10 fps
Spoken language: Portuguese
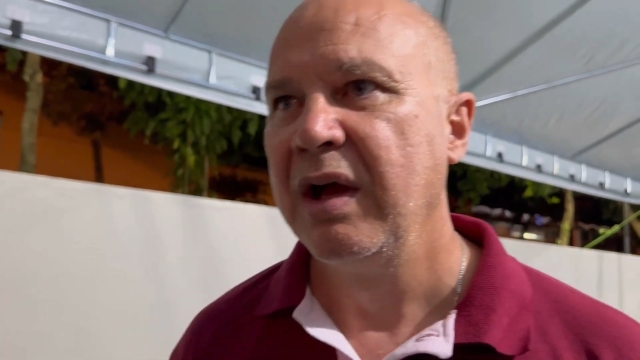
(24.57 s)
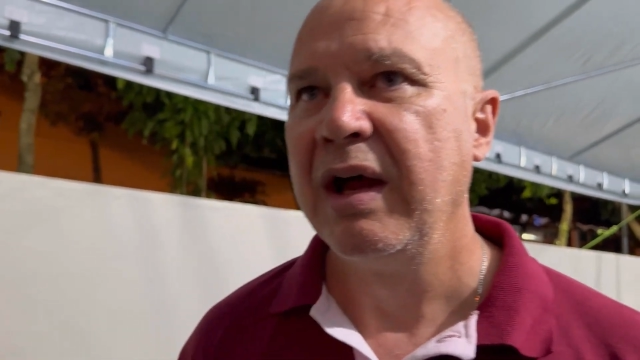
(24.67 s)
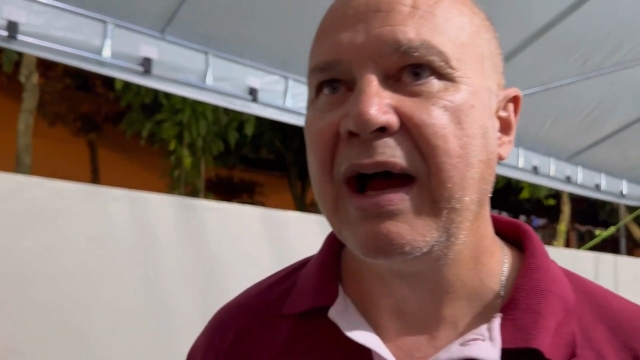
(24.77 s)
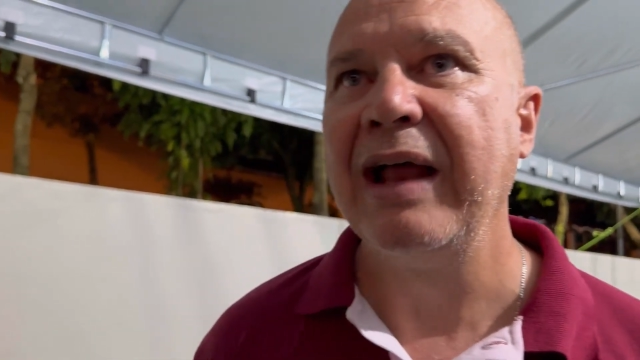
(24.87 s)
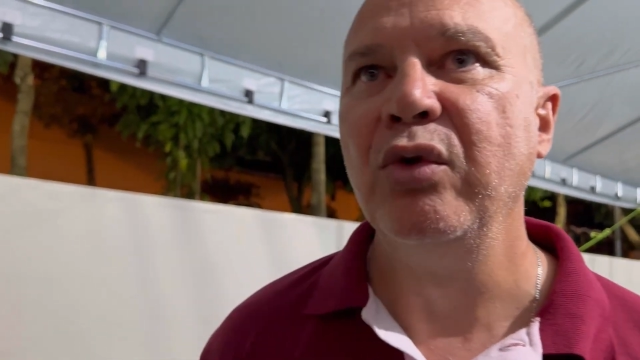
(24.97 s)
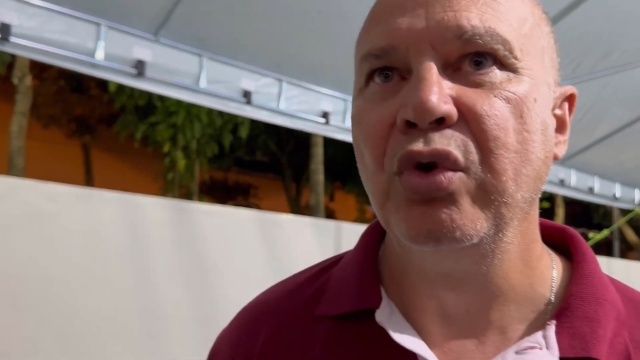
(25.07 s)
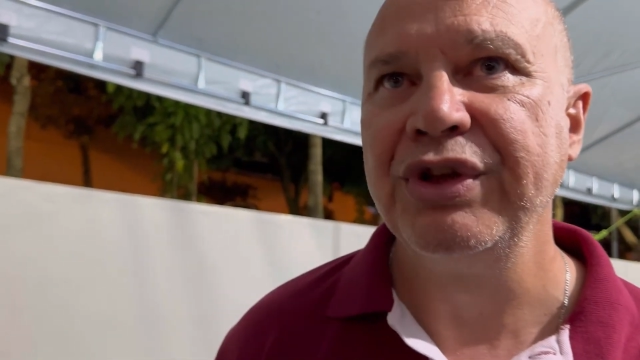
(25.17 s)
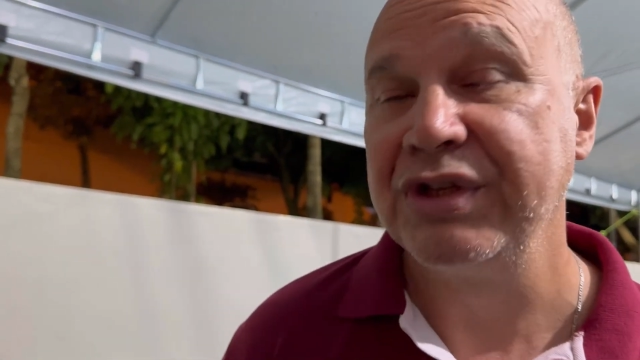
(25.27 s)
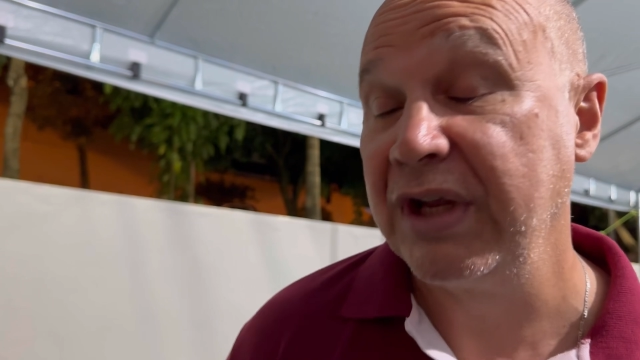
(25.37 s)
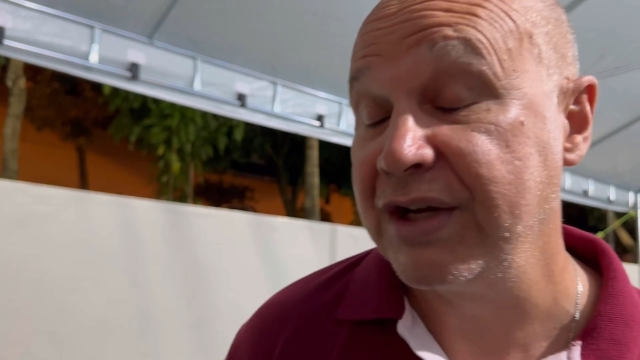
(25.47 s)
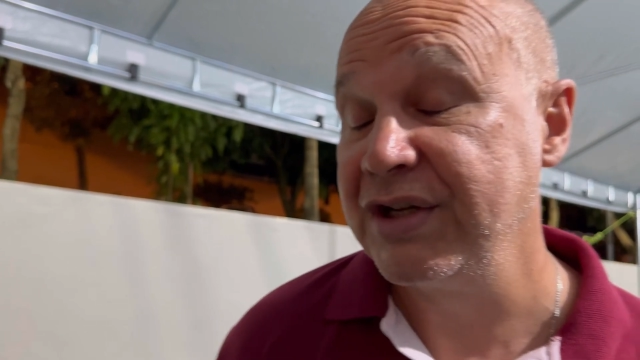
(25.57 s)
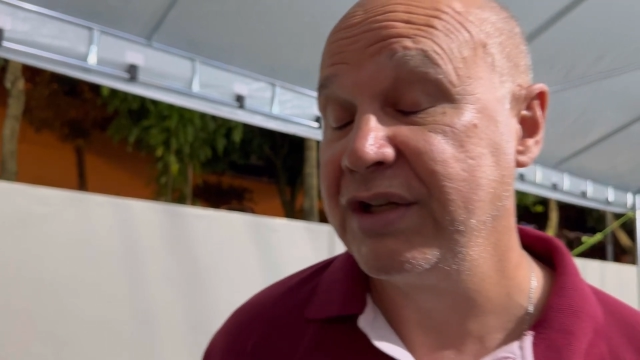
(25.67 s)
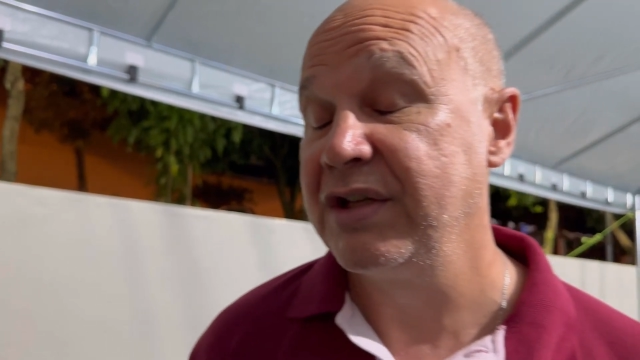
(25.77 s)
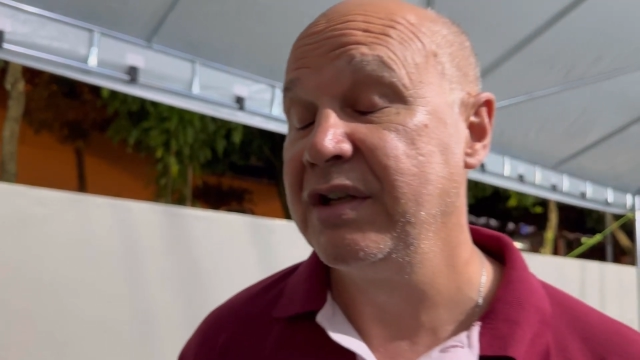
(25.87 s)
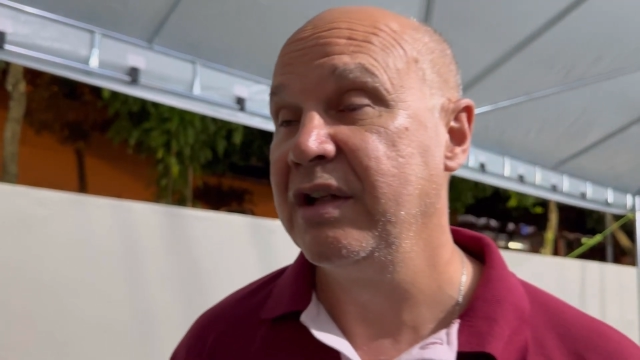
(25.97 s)
à noite, né? A
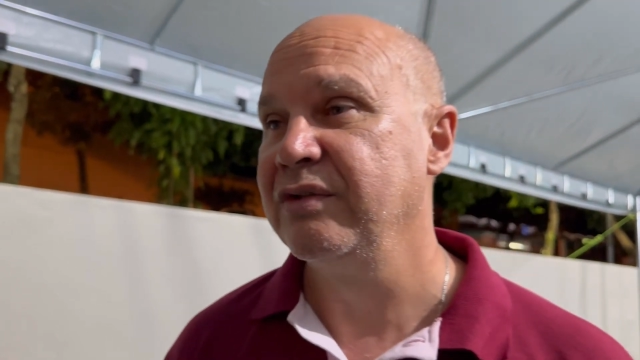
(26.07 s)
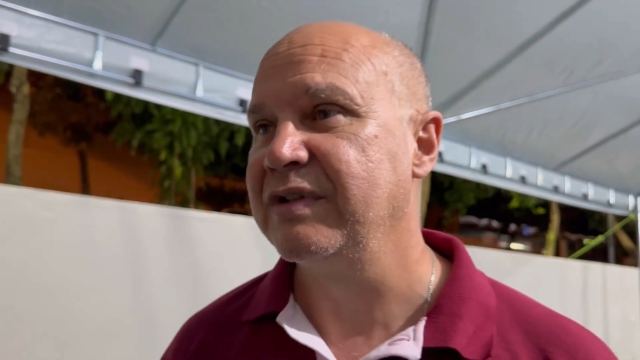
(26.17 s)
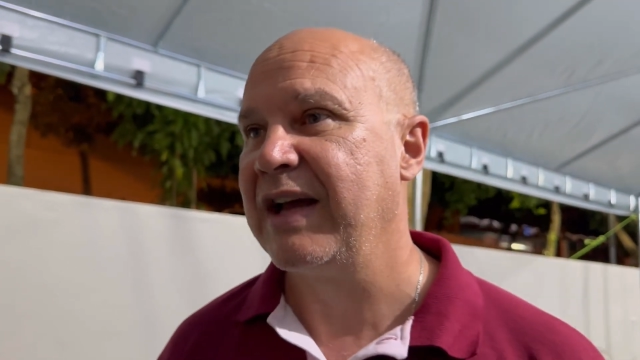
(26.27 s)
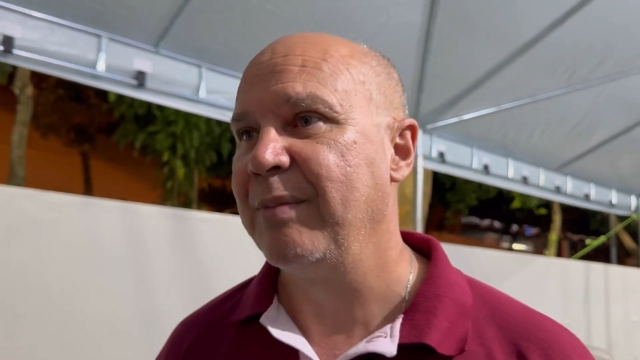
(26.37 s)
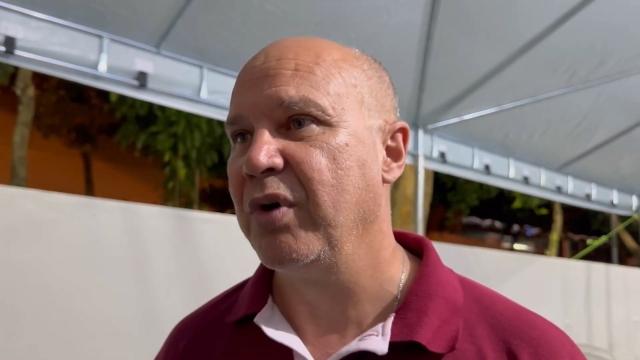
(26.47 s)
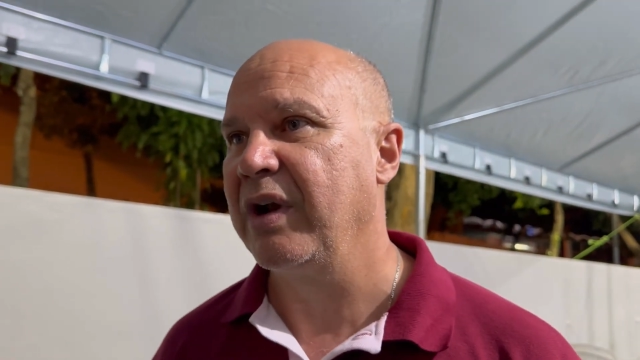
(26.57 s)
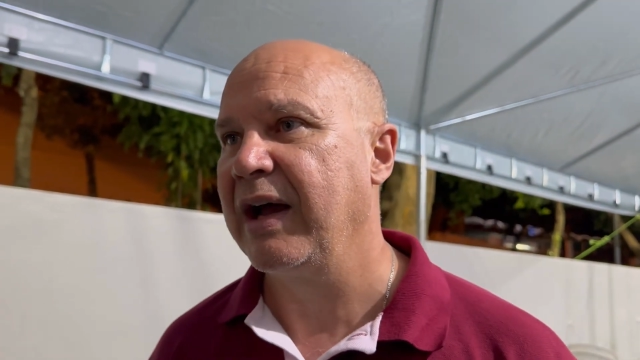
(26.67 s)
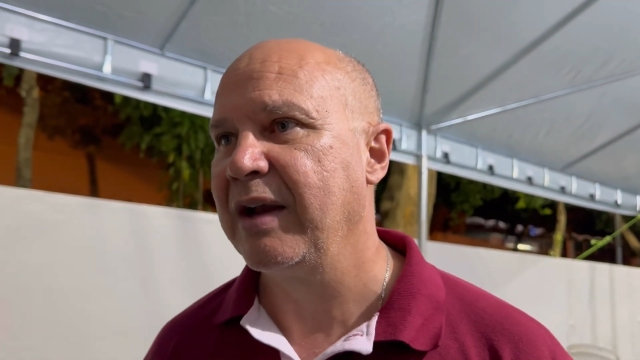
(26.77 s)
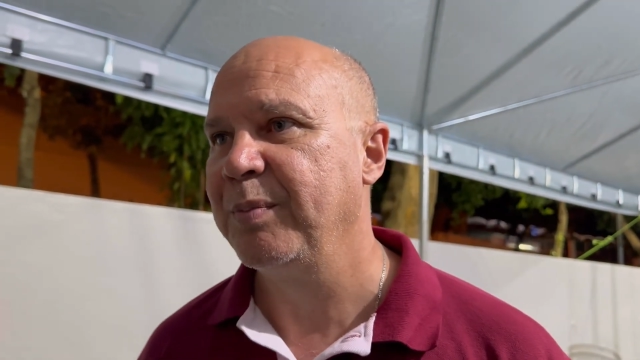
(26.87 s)
gente ainda não sabe o horário